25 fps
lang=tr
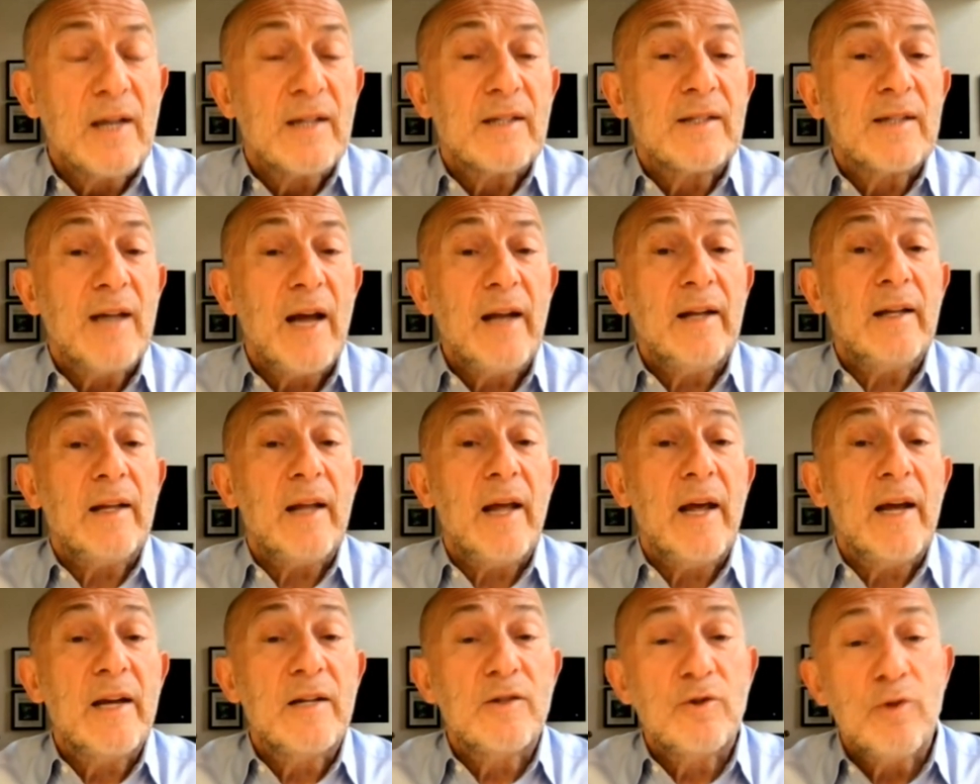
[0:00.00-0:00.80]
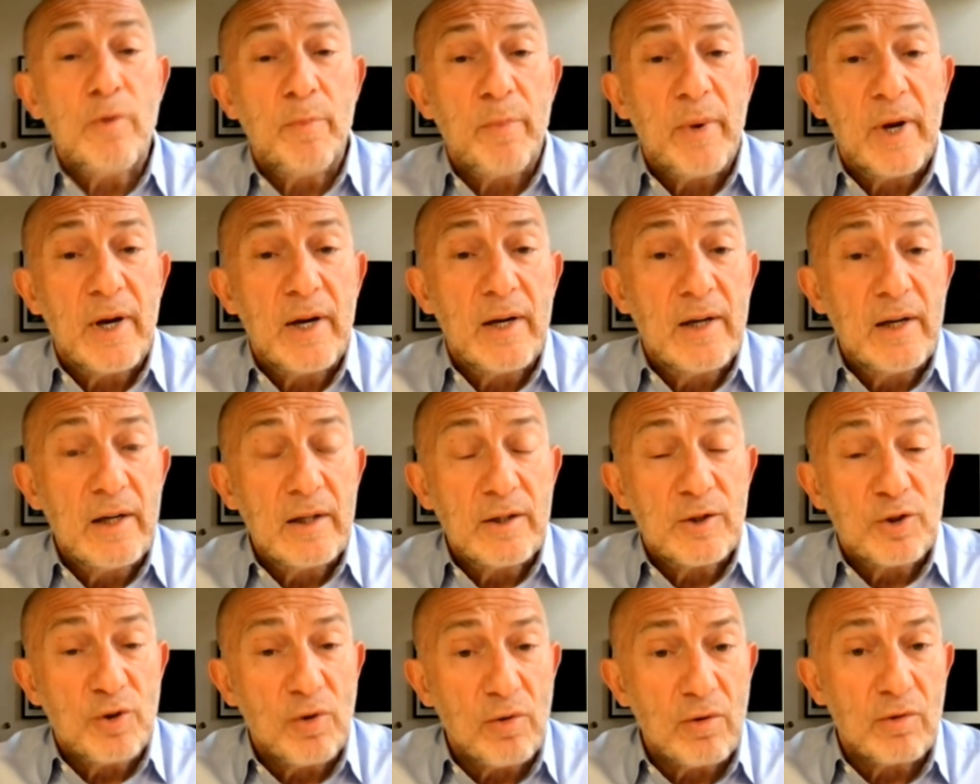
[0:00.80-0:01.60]
Saint
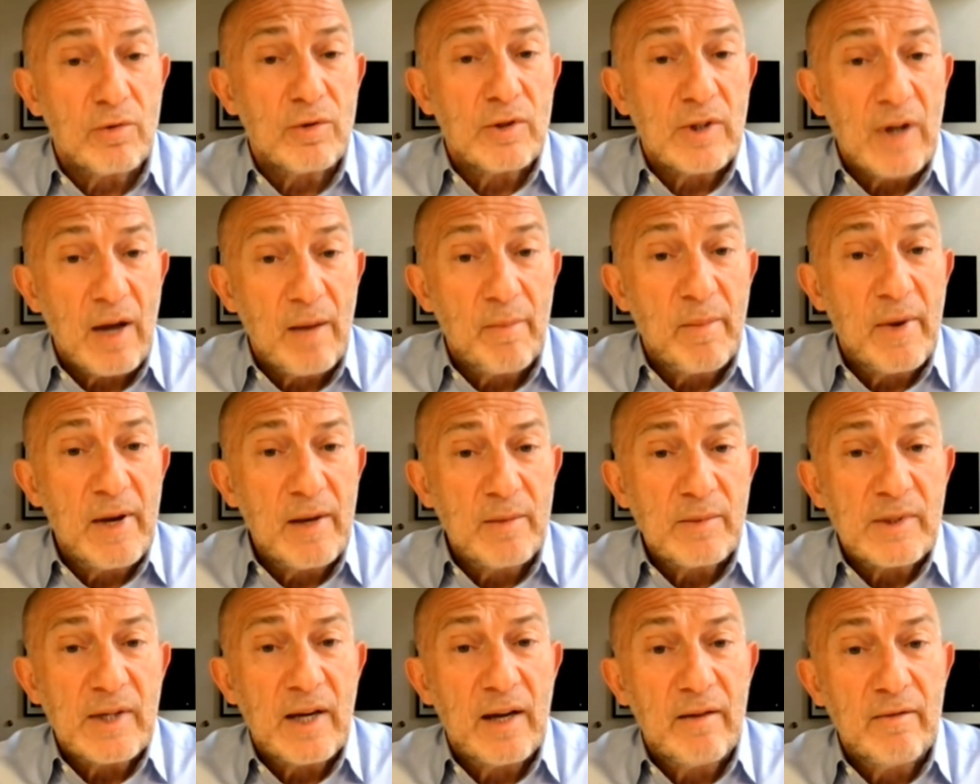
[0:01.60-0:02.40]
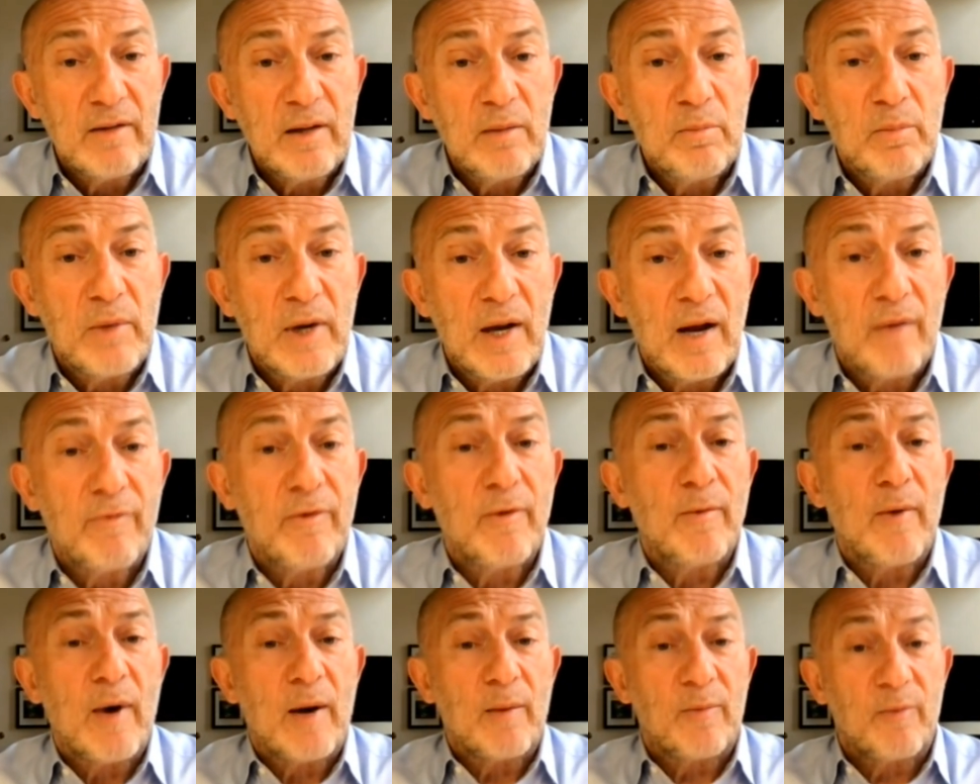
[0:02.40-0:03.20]
Exupéry'nin çok güzel benim sevdiğim bir
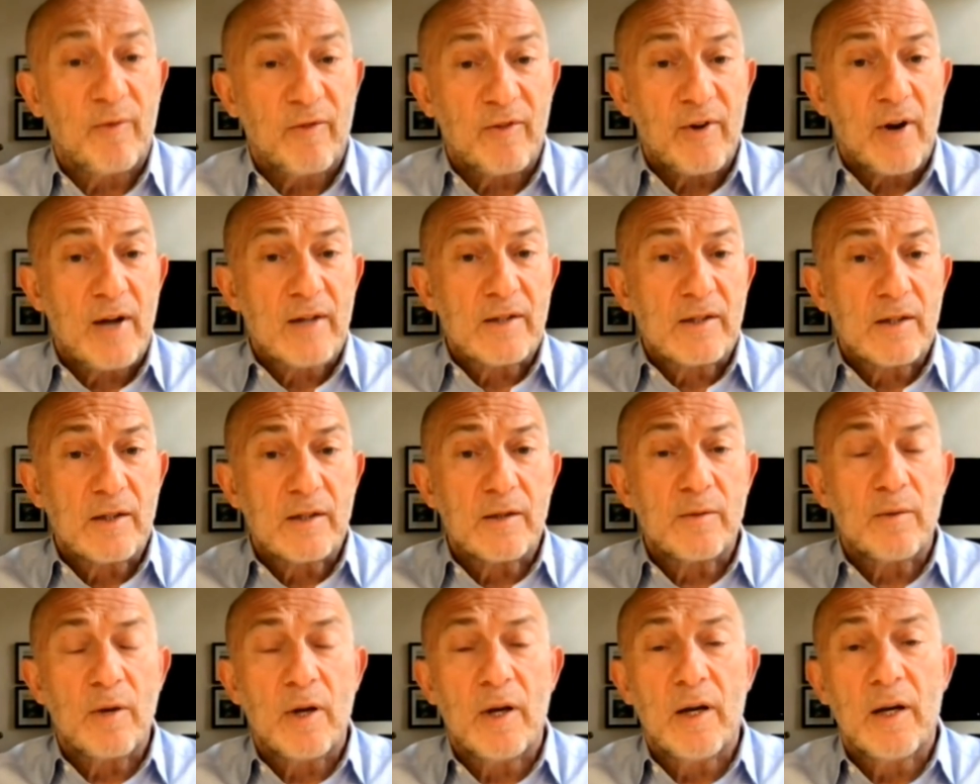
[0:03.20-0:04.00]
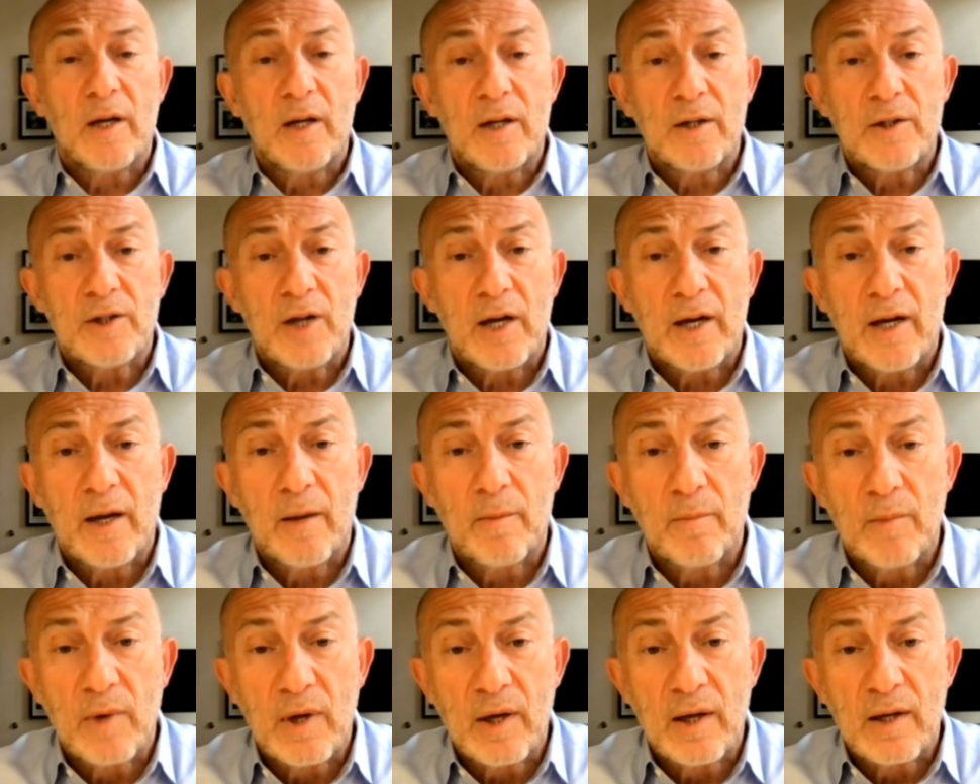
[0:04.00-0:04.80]
lafı var. Fransız e,
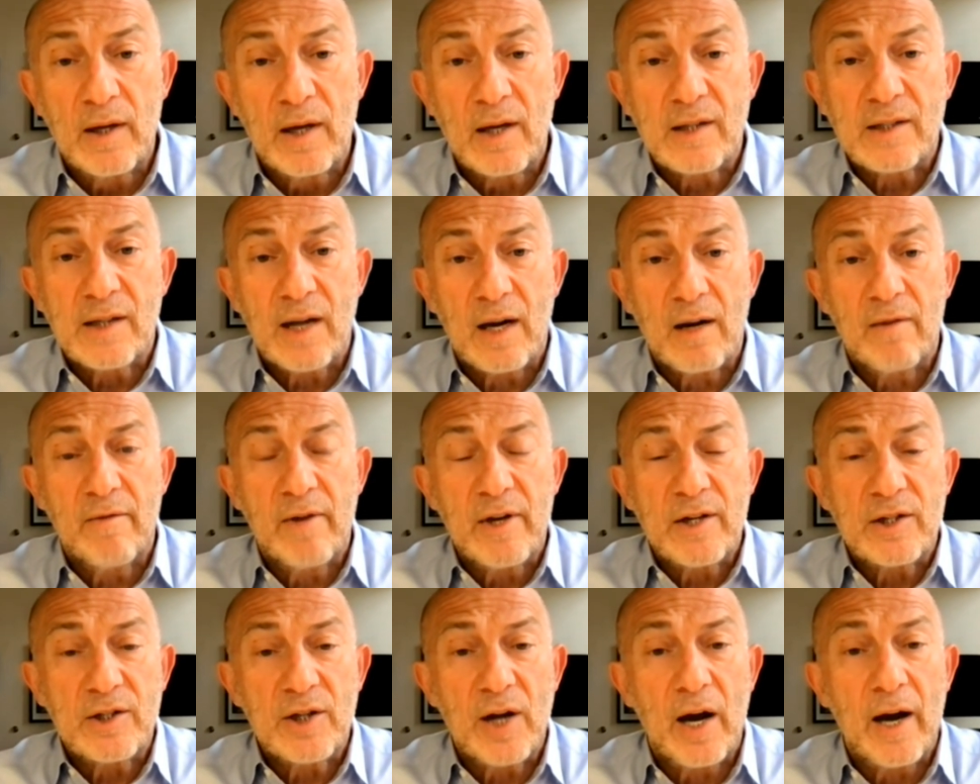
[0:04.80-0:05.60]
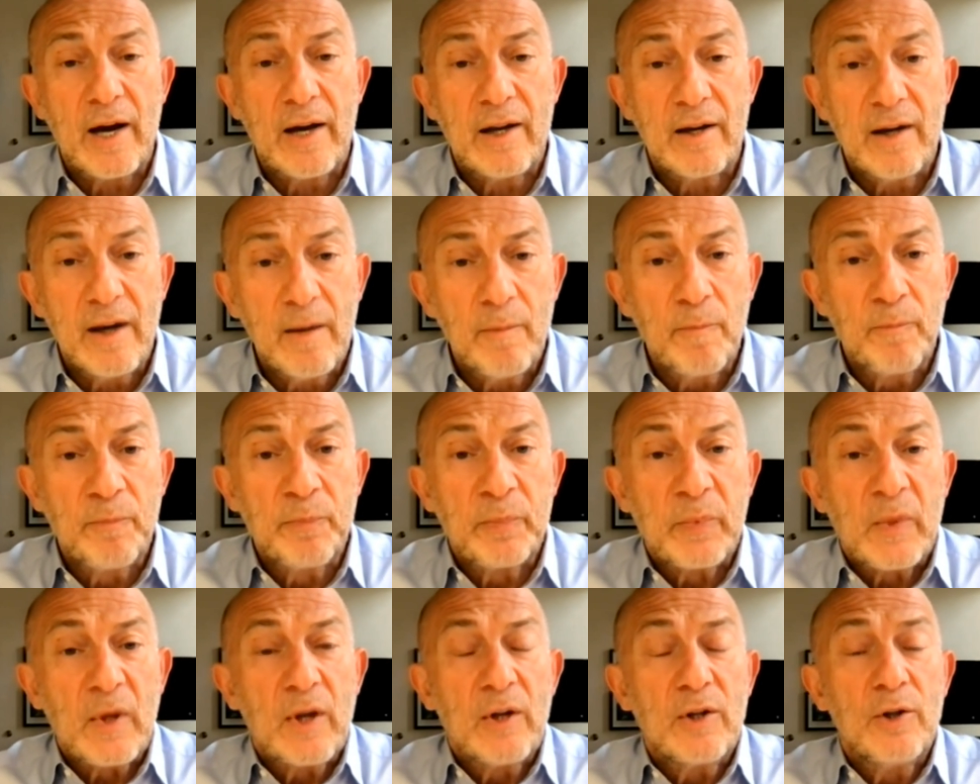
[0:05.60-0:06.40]
şeyi e, yazar ve şairi.
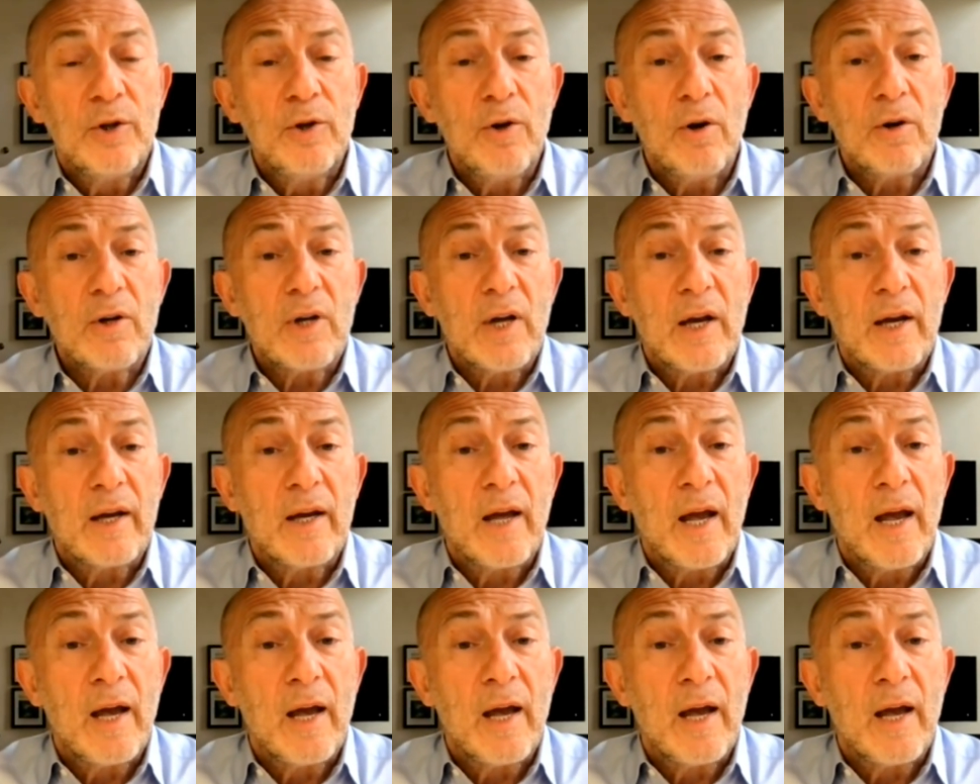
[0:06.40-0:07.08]
Diyor ki